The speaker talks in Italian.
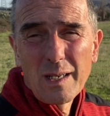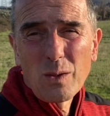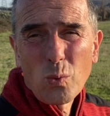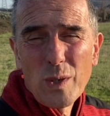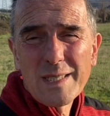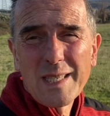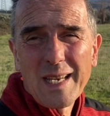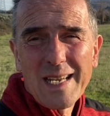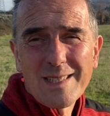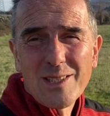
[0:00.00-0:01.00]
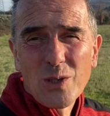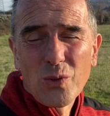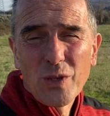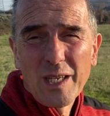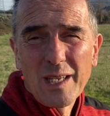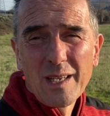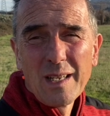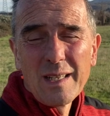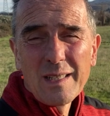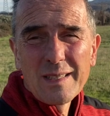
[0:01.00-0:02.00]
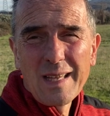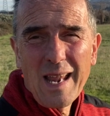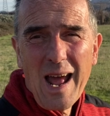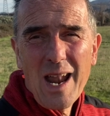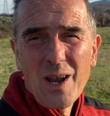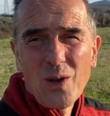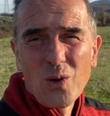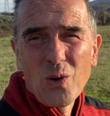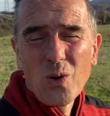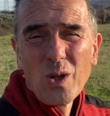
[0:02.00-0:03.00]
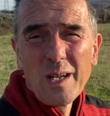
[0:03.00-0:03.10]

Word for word: queste reazioni daranno